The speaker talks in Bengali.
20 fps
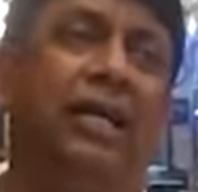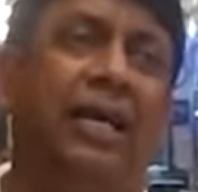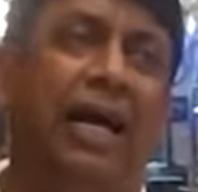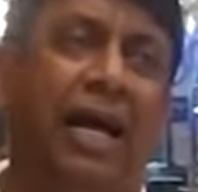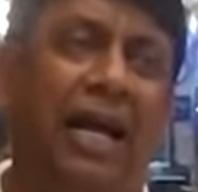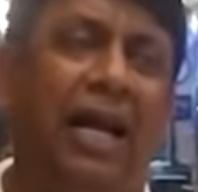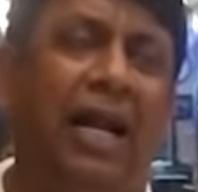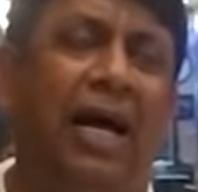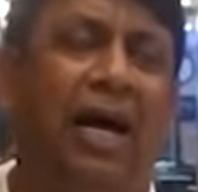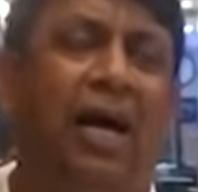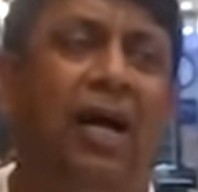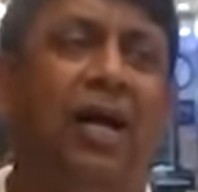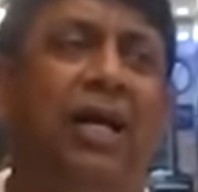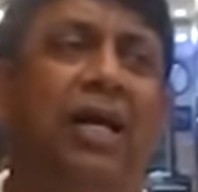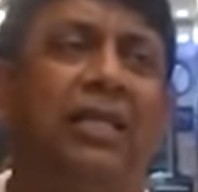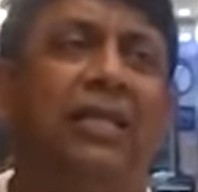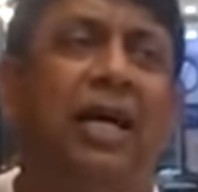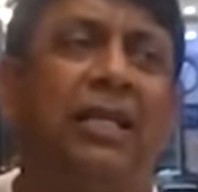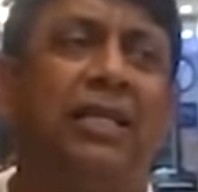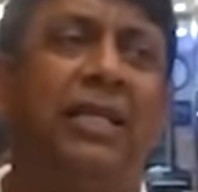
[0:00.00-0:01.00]
খেলা
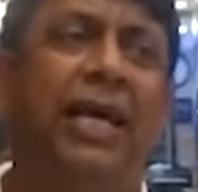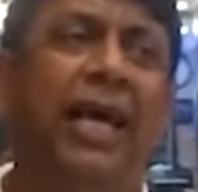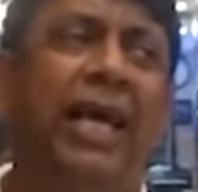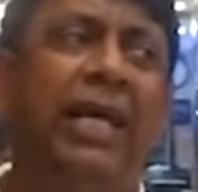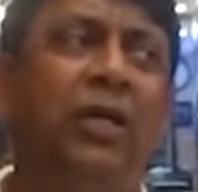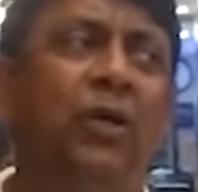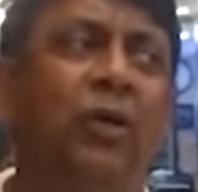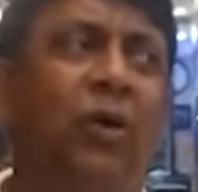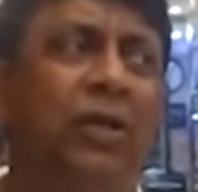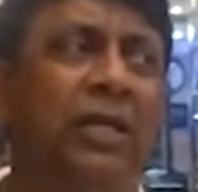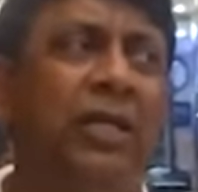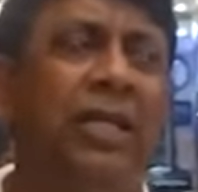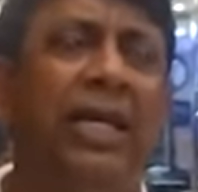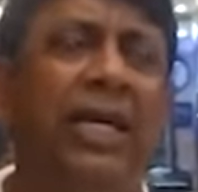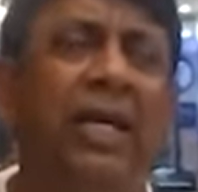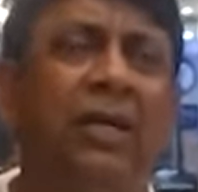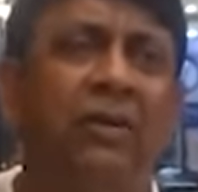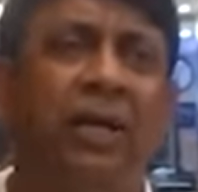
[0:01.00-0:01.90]
তাতে এই কদিনে